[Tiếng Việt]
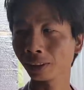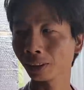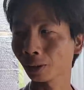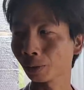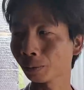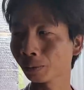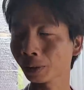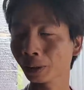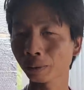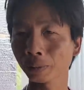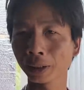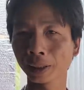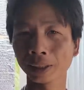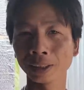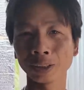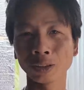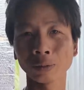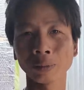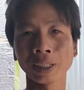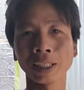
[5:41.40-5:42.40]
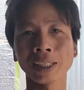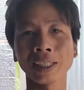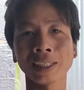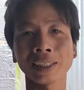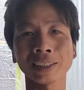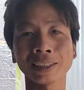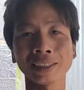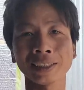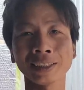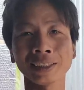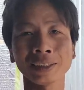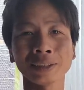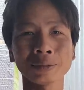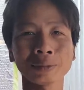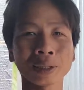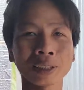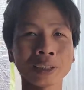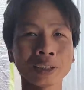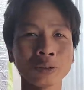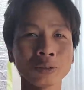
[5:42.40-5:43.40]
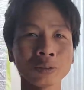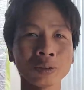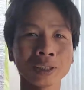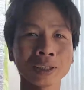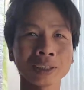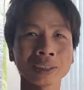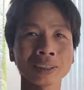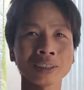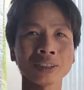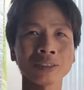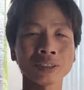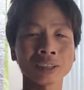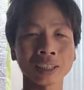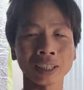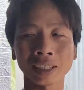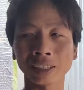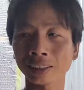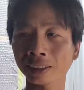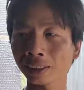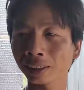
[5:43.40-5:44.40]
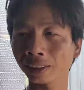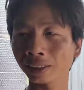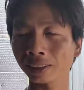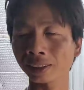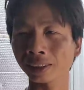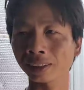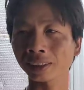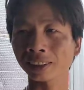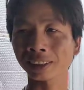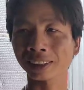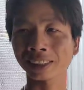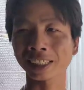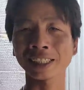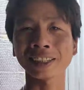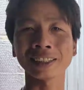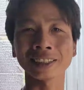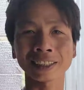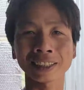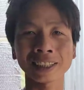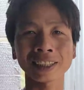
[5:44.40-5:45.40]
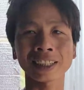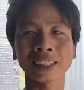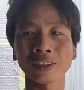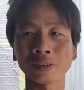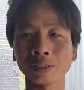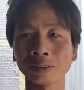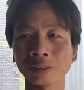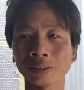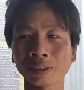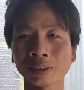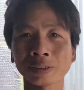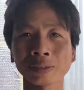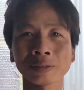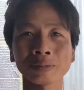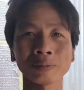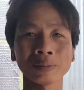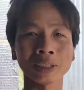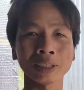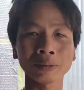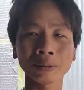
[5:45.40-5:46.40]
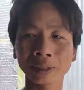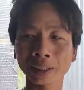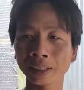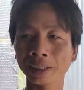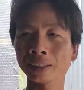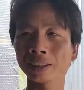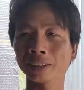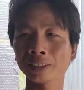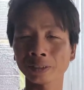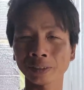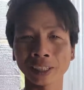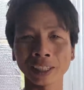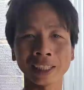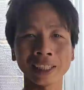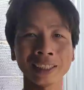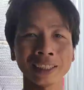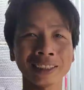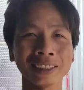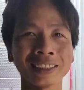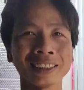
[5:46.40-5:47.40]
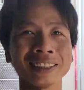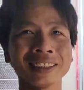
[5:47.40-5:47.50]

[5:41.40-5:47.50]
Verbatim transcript: em cũng cảm ơn cô ba với mạnh thường quân hỗ trợ cho xây được cái cầu mẹ phải đi cho nó khỏe